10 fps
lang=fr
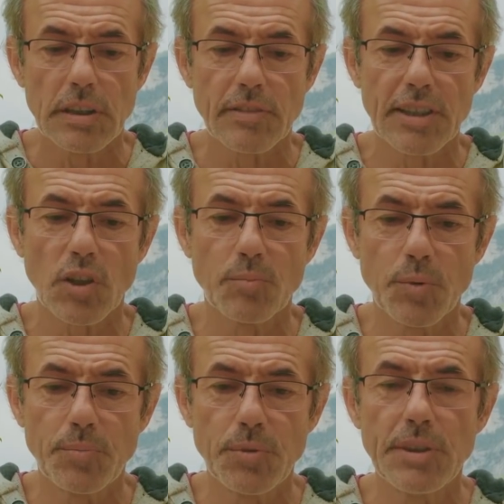qui va être un
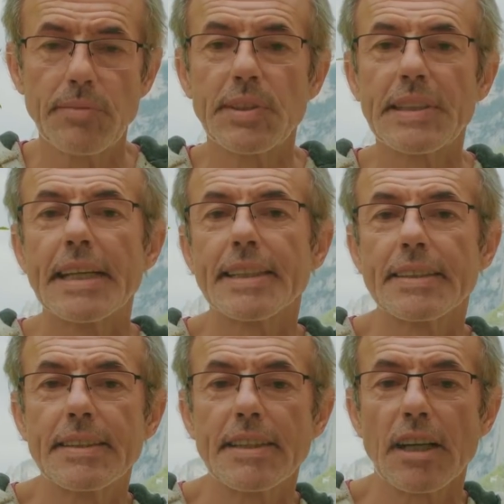peu plus difficile à
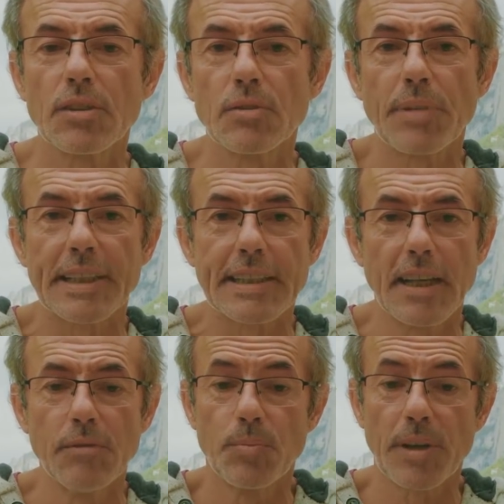sentir que le
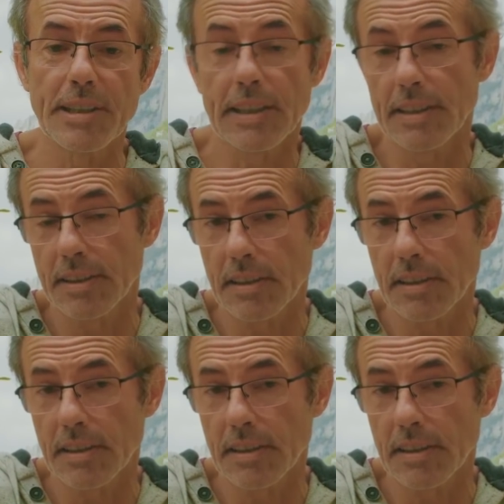pancréas, mais le pancréas,